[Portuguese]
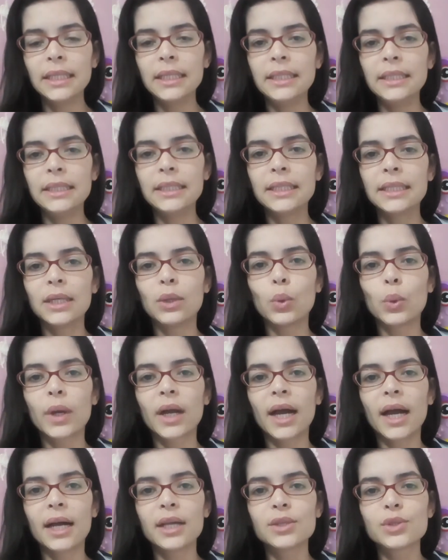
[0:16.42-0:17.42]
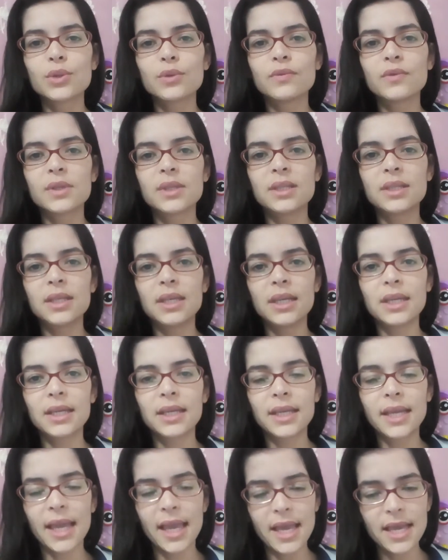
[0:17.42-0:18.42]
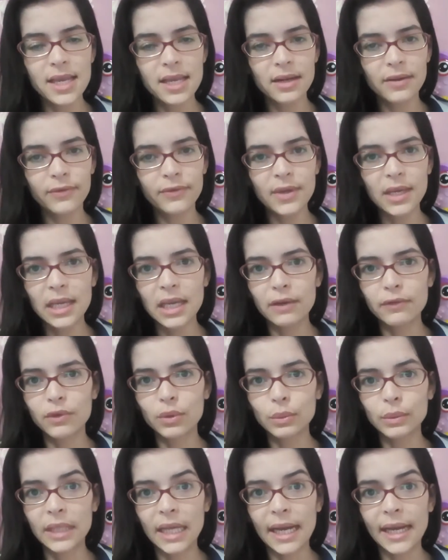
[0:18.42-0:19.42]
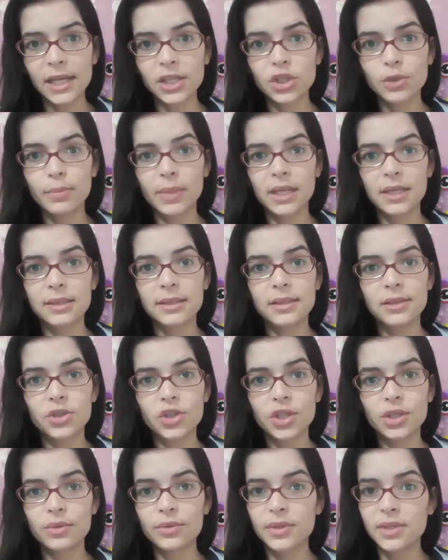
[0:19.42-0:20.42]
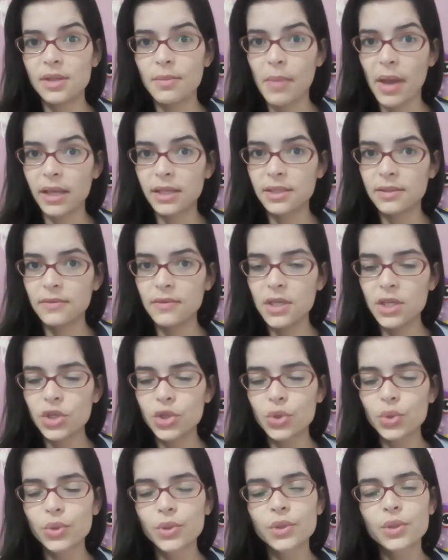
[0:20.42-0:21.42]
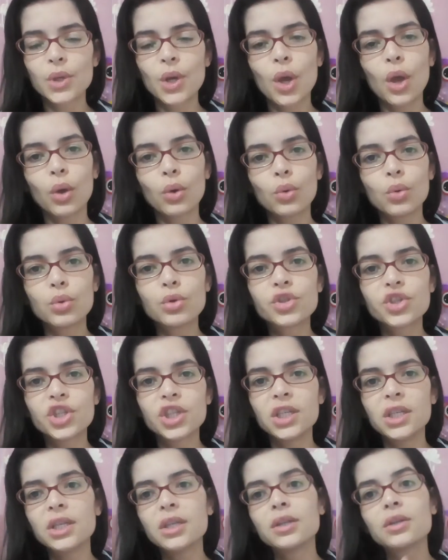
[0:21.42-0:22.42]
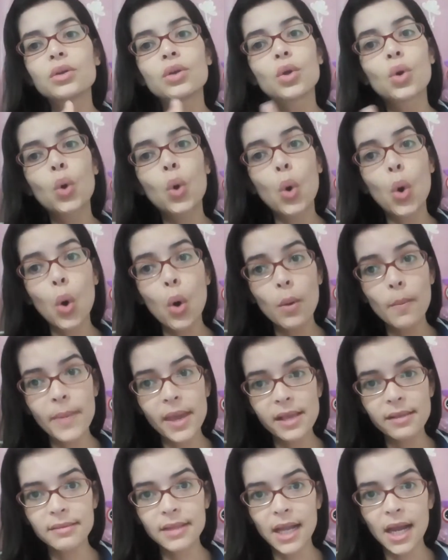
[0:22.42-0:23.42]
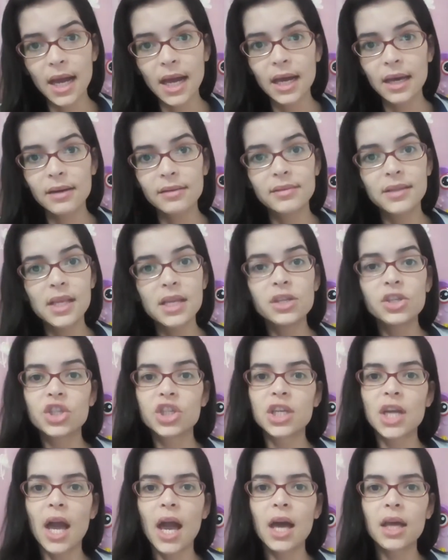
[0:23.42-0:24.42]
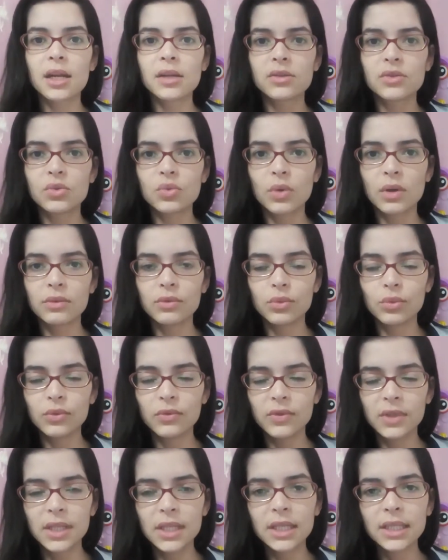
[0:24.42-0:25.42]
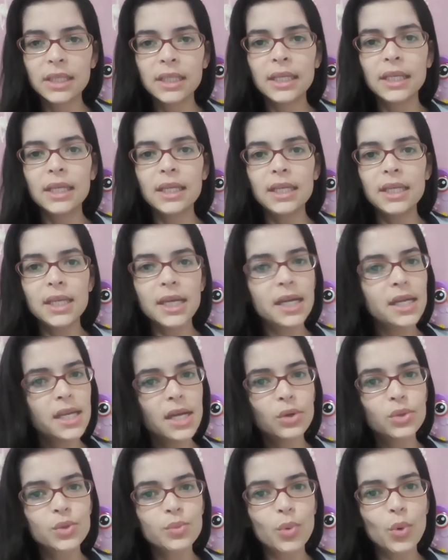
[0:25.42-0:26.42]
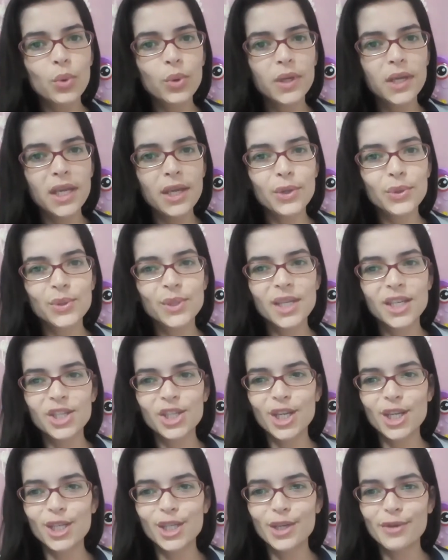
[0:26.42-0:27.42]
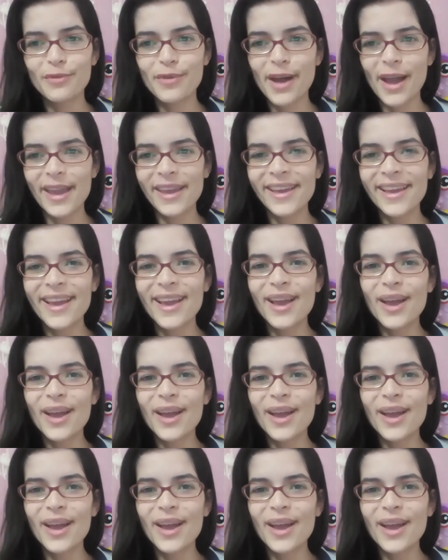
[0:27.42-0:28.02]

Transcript: Então, caso você queira, fique à vontade para assistir os demais vídeos, curtir, comentar, deixar a sua dúvida e aí aos pouquinhos a gente vai